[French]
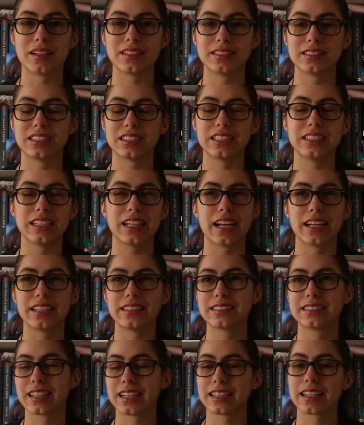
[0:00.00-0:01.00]
j'étais
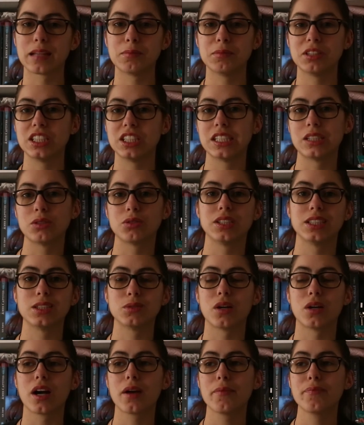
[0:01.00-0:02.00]
très très mitigée sur
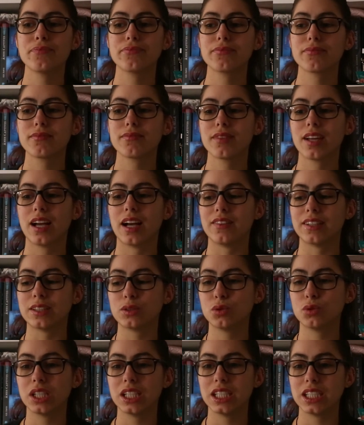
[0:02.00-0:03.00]
l'histoire, avec
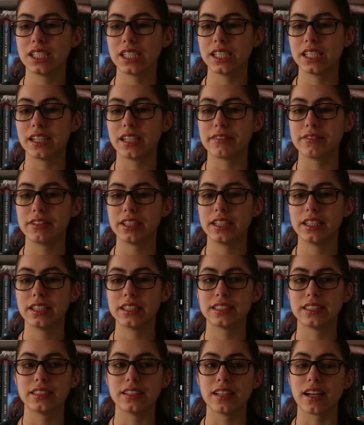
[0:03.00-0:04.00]
tous les clichés qu'il y avait,
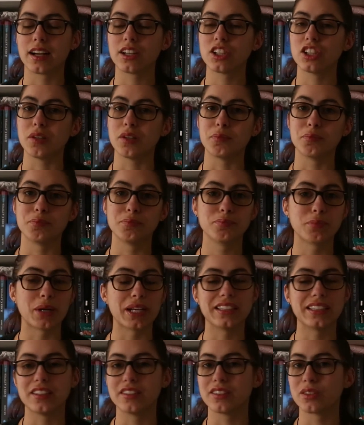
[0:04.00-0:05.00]
etc. J'ai pas
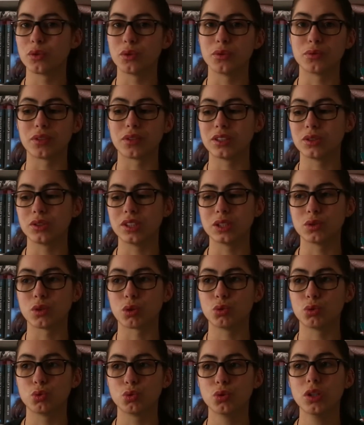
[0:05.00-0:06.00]
été trop fan de l'histoire
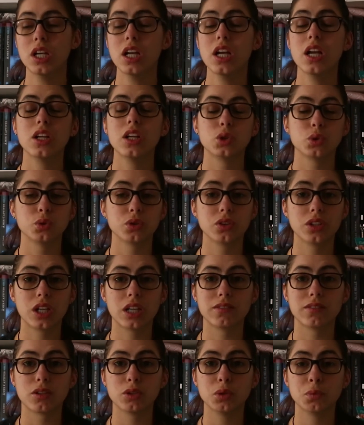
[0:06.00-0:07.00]
du tout. Je suis contente de
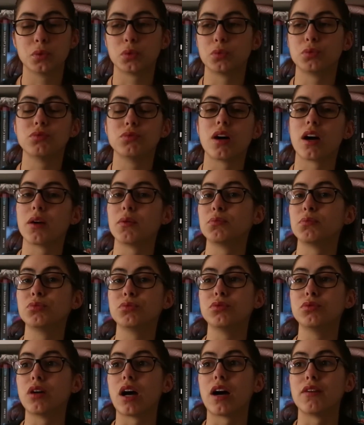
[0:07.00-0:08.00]
l'avoir lu pour pouvoir
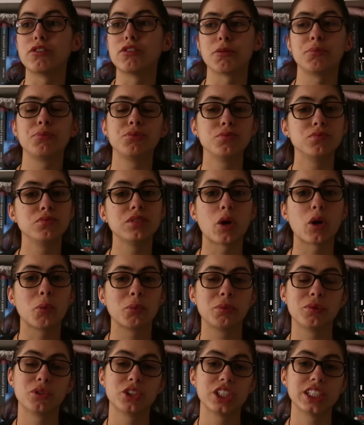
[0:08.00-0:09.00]
pour avoir pu en
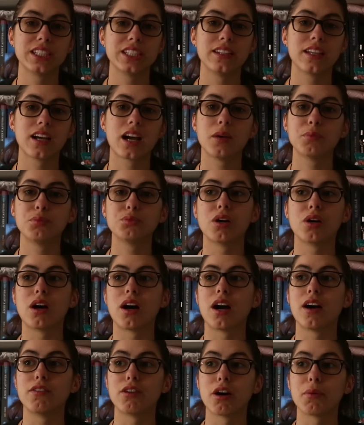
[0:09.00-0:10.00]
plongée, etc. Et pour
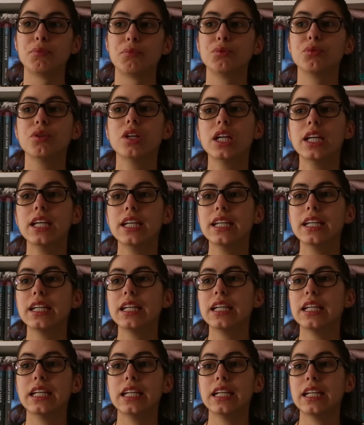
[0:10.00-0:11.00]
avoir pu
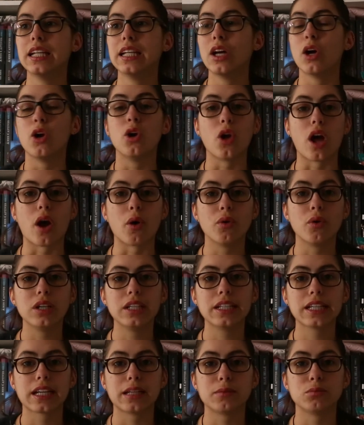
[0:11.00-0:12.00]
le
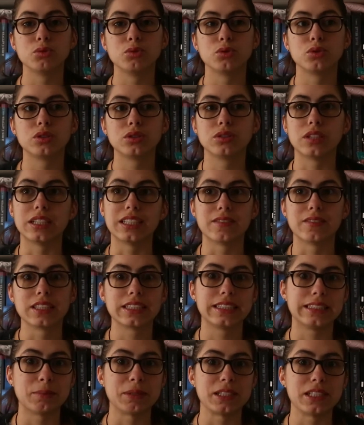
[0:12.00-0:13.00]
relire et, savoir ce
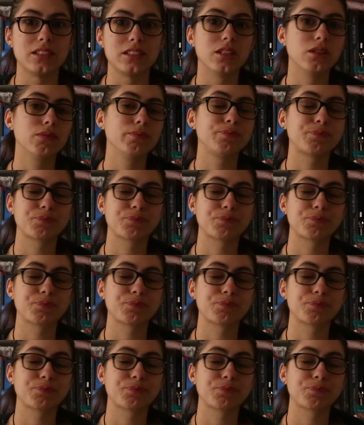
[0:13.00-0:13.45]
qui s'est passé dedans.